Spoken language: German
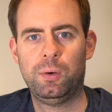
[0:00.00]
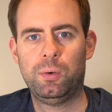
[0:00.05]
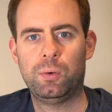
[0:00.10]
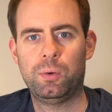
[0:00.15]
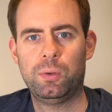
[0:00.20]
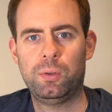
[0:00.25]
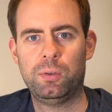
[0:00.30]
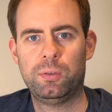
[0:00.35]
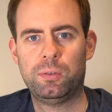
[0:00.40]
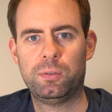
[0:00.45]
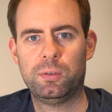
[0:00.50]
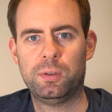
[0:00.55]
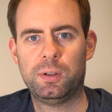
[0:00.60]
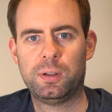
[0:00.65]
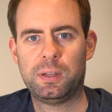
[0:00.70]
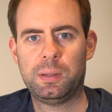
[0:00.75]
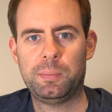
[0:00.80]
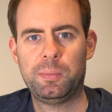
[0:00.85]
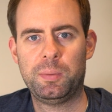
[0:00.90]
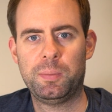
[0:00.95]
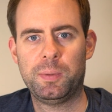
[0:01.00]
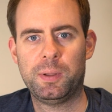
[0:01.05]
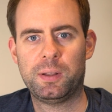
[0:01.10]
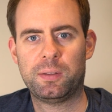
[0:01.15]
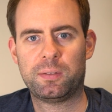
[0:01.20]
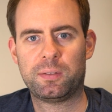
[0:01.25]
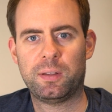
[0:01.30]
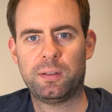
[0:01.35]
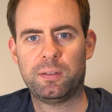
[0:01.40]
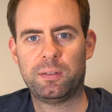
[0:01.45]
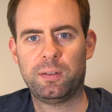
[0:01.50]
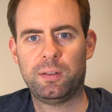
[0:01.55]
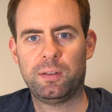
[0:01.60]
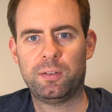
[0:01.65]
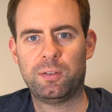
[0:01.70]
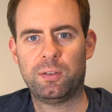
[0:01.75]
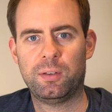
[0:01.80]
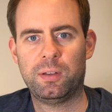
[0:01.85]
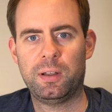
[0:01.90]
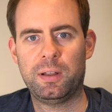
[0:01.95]
Und nachdem ich mir das Ganze
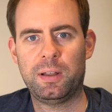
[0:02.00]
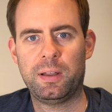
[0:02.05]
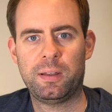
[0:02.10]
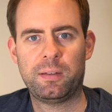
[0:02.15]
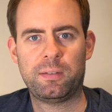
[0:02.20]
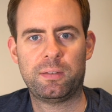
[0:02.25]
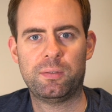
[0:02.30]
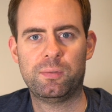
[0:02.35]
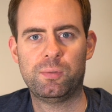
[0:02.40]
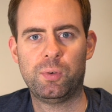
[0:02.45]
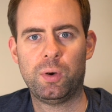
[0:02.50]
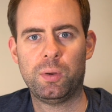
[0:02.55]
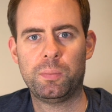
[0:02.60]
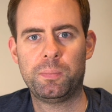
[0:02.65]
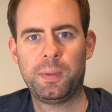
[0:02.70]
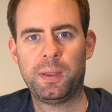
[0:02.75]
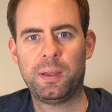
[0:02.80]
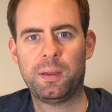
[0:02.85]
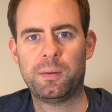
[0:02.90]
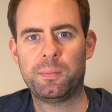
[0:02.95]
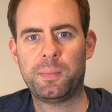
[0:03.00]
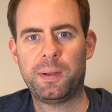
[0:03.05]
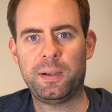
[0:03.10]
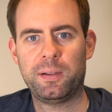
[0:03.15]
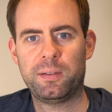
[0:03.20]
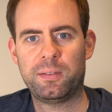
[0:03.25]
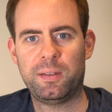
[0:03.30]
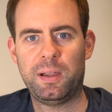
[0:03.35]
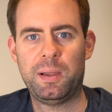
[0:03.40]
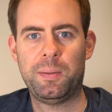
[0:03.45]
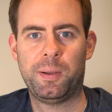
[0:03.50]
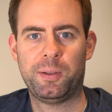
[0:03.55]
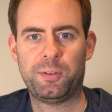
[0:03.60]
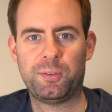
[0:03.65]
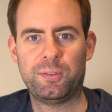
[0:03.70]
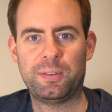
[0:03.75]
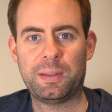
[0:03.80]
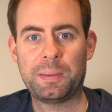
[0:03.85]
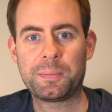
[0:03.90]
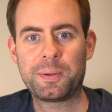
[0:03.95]
jetzt in den letzten Wochen mehrmals selber
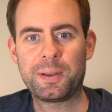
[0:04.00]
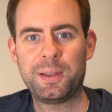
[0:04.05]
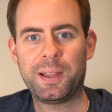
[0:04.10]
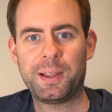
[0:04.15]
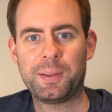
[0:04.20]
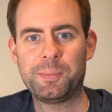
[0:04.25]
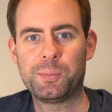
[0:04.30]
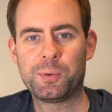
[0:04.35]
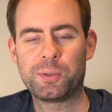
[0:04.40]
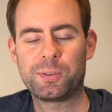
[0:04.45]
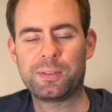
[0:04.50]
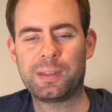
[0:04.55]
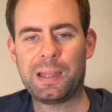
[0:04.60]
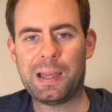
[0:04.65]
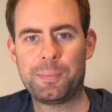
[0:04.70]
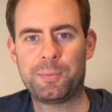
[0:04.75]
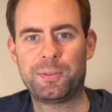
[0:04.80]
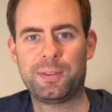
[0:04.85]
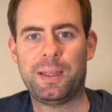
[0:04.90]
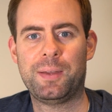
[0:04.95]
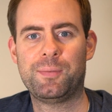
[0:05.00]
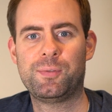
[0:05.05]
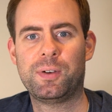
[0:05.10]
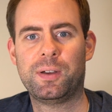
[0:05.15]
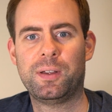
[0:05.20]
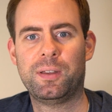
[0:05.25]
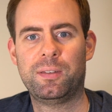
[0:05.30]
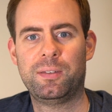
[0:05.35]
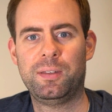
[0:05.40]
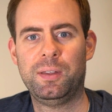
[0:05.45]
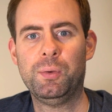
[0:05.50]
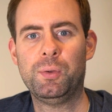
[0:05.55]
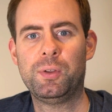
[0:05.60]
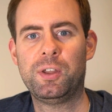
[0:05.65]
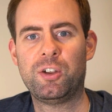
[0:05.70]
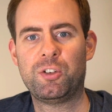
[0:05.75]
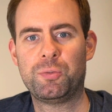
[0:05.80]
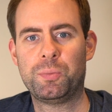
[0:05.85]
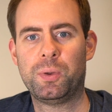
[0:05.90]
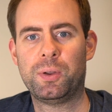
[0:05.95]
zusammenklicken musste, habe ich es einfach ins
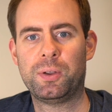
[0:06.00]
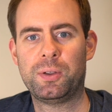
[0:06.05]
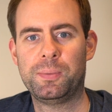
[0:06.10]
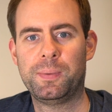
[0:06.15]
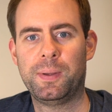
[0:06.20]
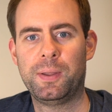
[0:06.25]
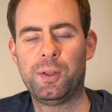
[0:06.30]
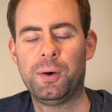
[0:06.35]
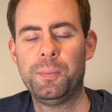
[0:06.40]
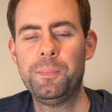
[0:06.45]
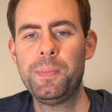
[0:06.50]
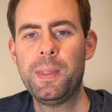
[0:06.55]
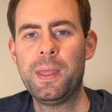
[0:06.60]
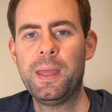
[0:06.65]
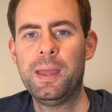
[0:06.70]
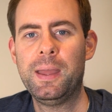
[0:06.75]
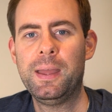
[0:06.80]
SEO-Dashboard übernommen.